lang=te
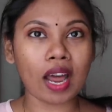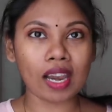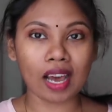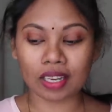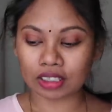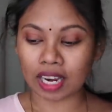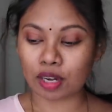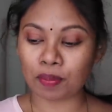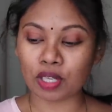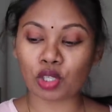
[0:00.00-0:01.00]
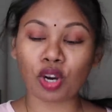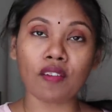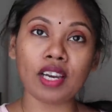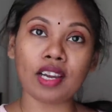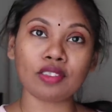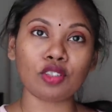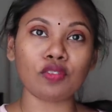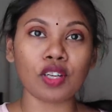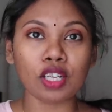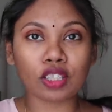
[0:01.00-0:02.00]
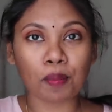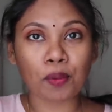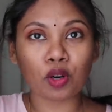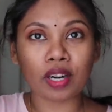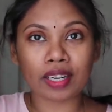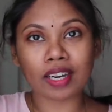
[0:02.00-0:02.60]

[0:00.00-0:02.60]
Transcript: అలా షైన్ పెంచుకోవాలి అనుకున్న వాళ్ళు తప్పకుండా